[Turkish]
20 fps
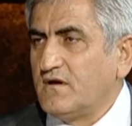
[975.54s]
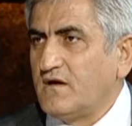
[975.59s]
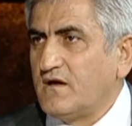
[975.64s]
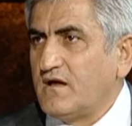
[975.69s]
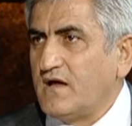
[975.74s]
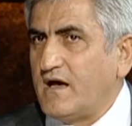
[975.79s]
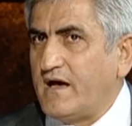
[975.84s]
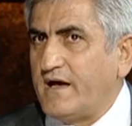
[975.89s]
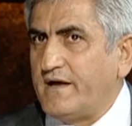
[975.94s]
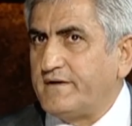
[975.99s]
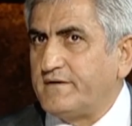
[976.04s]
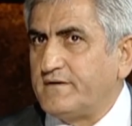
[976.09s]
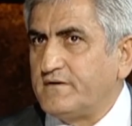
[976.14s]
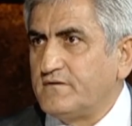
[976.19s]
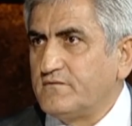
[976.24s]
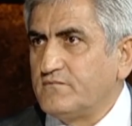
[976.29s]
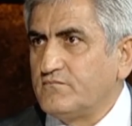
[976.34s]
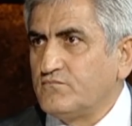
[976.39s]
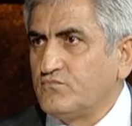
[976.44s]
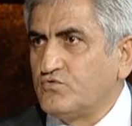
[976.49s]
Yani
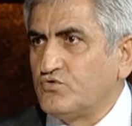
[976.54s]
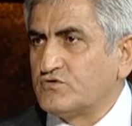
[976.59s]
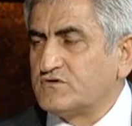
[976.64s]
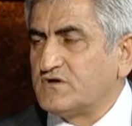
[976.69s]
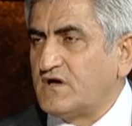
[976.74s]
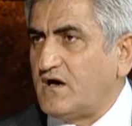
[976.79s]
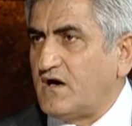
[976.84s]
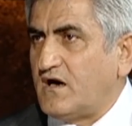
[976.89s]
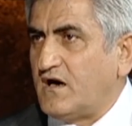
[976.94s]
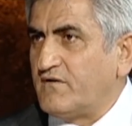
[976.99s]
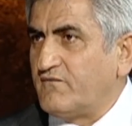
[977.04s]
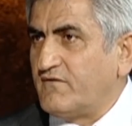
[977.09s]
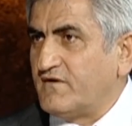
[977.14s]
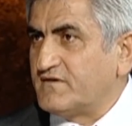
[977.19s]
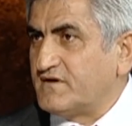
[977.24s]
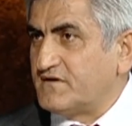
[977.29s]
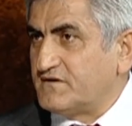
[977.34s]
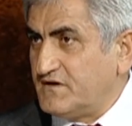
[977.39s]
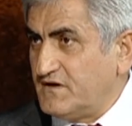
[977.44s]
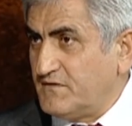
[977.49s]
burada
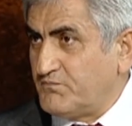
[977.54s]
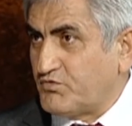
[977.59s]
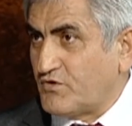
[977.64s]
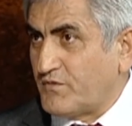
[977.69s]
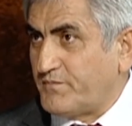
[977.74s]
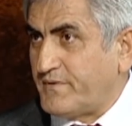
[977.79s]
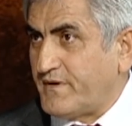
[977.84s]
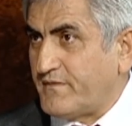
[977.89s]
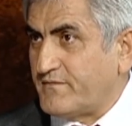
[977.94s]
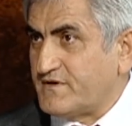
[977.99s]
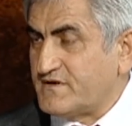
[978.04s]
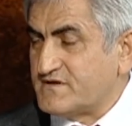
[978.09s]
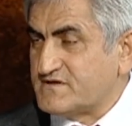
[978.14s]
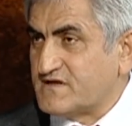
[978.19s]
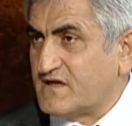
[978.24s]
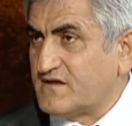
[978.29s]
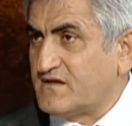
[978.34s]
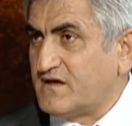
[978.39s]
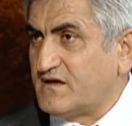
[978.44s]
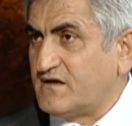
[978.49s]
hayvanda değil problem.
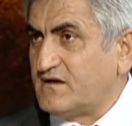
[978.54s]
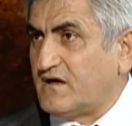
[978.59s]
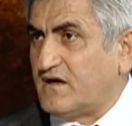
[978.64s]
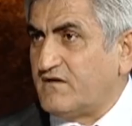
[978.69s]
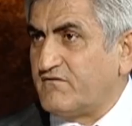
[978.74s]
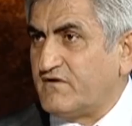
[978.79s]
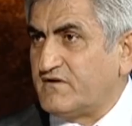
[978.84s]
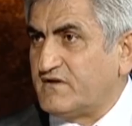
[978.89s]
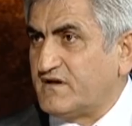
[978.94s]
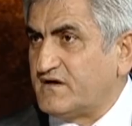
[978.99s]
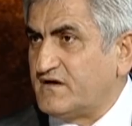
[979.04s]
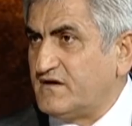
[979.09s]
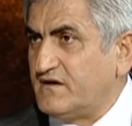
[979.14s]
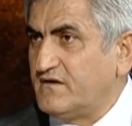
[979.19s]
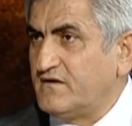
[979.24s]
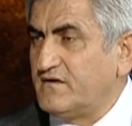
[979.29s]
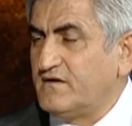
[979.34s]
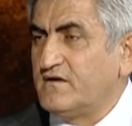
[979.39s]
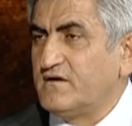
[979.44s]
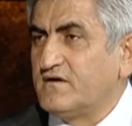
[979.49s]
İnsanların hayvanları
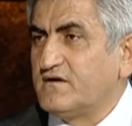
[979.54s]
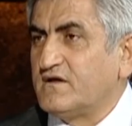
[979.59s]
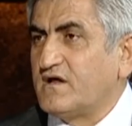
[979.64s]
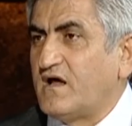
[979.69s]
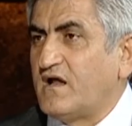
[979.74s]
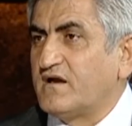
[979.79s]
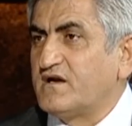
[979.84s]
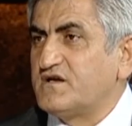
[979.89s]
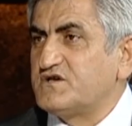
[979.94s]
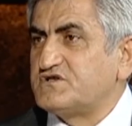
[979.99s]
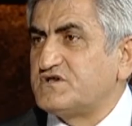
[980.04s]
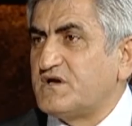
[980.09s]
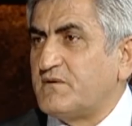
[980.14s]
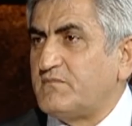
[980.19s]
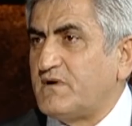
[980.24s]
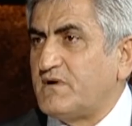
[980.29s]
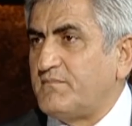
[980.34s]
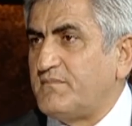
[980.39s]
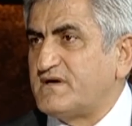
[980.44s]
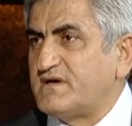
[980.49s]
yanlış
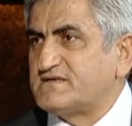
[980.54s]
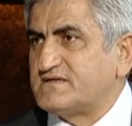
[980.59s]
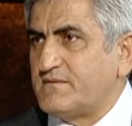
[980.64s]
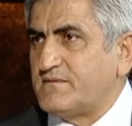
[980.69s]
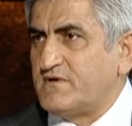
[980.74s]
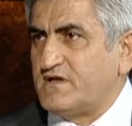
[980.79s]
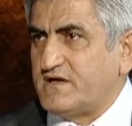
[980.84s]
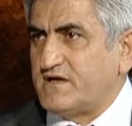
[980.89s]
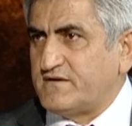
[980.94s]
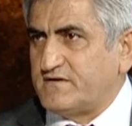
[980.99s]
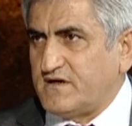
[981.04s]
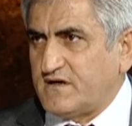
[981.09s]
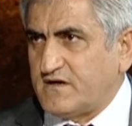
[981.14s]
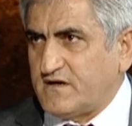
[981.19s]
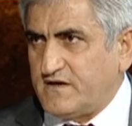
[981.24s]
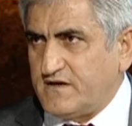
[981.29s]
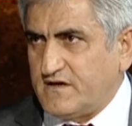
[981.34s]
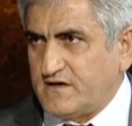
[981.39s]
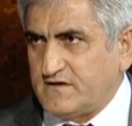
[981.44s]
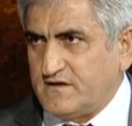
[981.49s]
yemle beslemelerinden
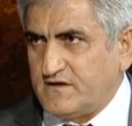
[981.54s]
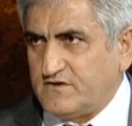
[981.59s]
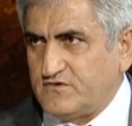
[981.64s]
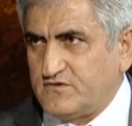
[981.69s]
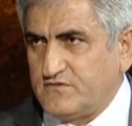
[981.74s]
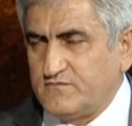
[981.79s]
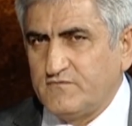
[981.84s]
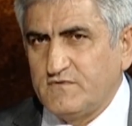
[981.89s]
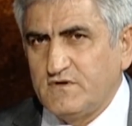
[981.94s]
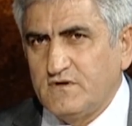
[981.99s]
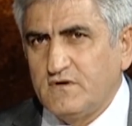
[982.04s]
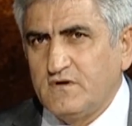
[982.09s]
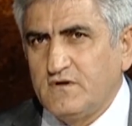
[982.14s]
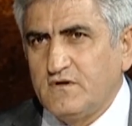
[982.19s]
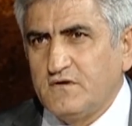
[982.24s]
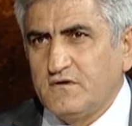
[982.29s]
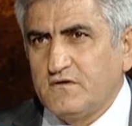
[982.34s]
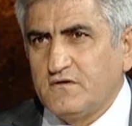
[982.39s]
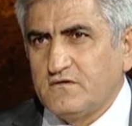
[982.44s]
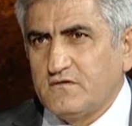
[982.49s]
kaynaklanıyor.
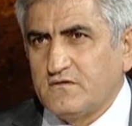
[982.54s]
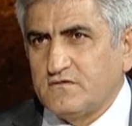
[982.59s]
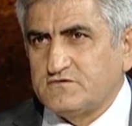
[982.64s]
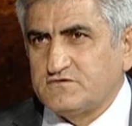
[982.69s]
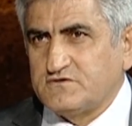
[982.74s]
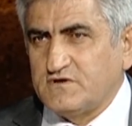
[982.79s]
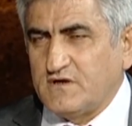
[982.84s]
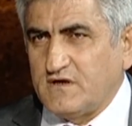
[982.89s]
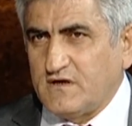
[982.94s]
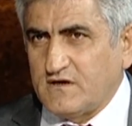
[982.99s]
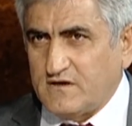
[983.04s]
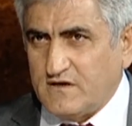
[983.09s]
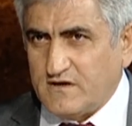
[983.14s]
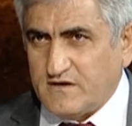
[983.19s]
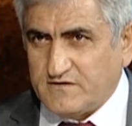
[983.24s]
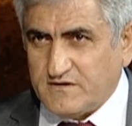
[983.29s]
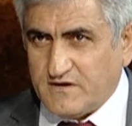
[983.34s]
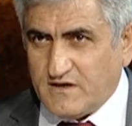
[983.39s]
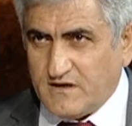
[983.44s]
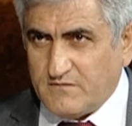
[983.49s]
Canan
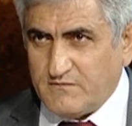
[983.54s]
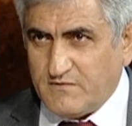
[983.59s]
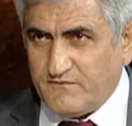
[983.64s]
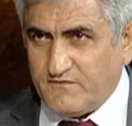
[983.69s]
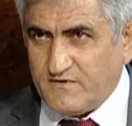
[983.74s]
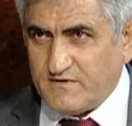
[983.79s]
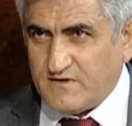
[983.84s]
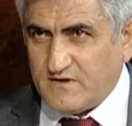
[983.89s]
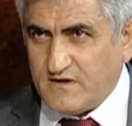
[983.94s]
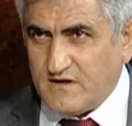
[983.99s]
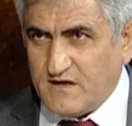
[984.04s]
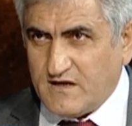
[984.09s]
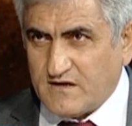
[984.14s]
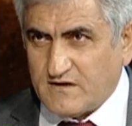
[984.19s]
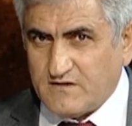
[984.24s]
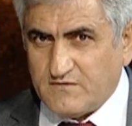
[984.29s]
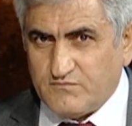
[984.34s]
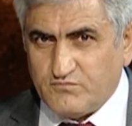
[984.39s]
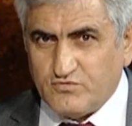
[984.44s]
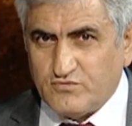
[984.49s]
Karatay hanımefendi eğer
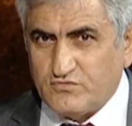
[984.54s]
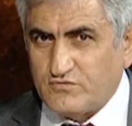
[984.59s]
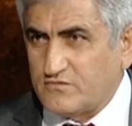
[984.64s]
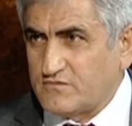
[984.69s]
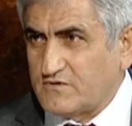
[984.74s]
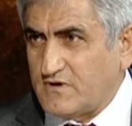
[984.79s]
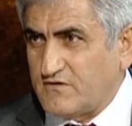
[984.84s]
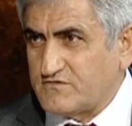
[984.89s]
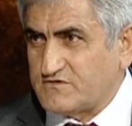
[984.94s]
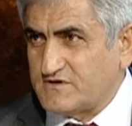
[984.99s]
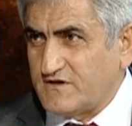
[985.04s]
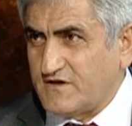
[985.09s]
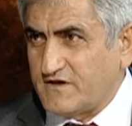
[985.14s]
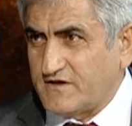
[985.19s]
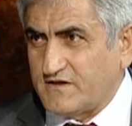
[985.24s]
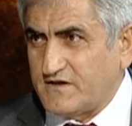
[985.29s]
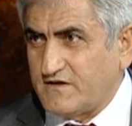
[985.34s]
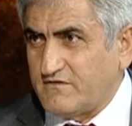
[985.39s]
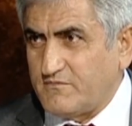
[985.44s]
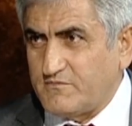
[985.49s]
ki bu
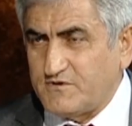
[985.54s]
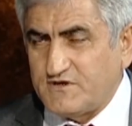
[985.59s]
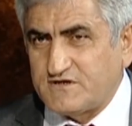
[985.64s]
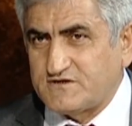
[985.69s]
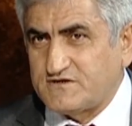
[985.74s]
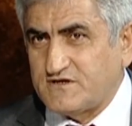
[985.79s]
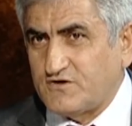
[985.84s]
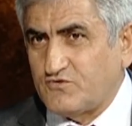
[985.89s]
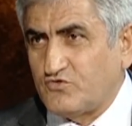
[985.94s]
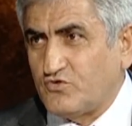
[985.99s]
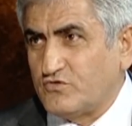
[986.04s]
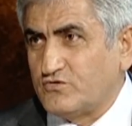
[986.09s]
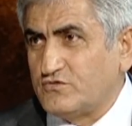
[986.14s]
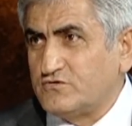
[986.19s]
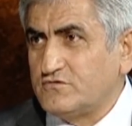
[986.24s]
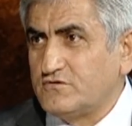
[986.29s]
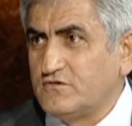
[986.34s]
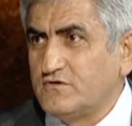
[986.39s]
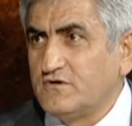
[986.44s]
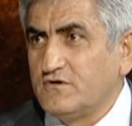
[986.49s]
tavsiyelerine devam ederse ne olur?
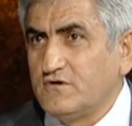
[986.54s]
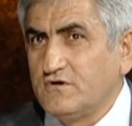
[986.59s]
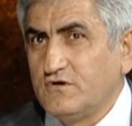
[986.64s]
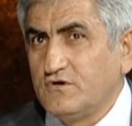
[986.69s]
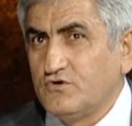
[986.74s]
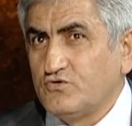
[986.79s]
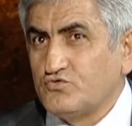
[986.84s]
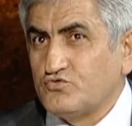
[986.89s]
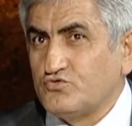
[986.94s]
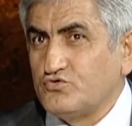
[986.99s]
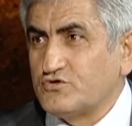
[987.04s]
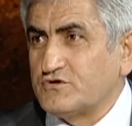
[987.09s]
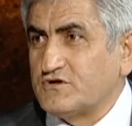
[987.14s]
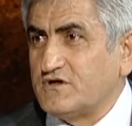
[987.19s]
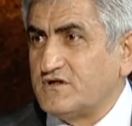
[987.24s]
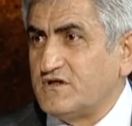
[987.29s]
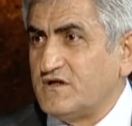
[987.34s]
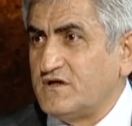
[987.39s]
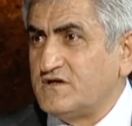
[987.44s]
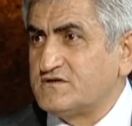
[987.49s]

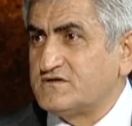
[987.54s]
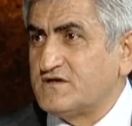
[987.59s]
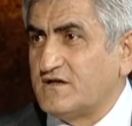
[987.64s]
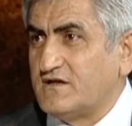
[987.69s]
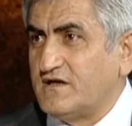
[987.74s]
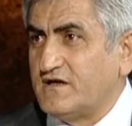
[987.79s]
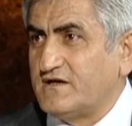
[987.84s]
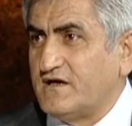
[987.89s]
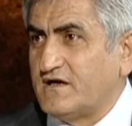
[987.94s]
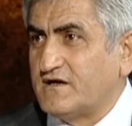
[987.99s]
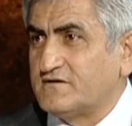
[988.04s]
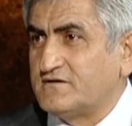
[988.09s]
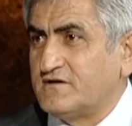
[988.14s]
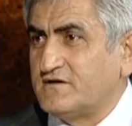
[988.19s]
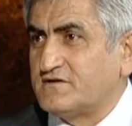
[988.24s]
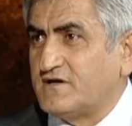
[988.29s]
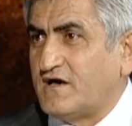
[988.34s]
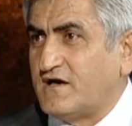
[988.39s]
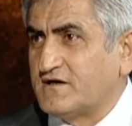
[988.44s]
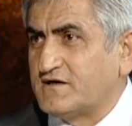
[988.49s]
Türkiye'de insanlar yakında
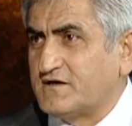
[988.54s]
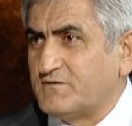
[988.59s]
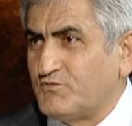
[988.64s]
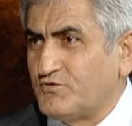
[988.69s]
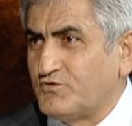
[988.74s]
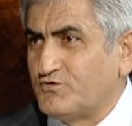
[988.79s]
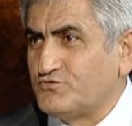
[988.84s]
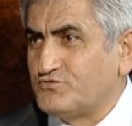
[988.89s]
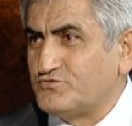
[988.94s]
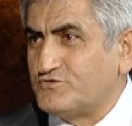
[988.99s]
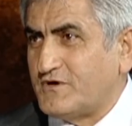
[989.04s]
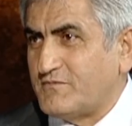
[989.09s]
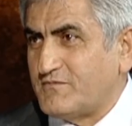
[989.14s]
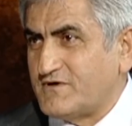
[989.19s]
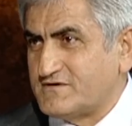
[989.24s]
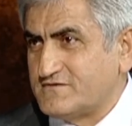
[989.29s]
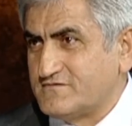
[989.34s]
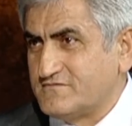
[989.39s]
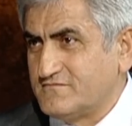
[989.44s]
tank gibi olur, yürüyemez.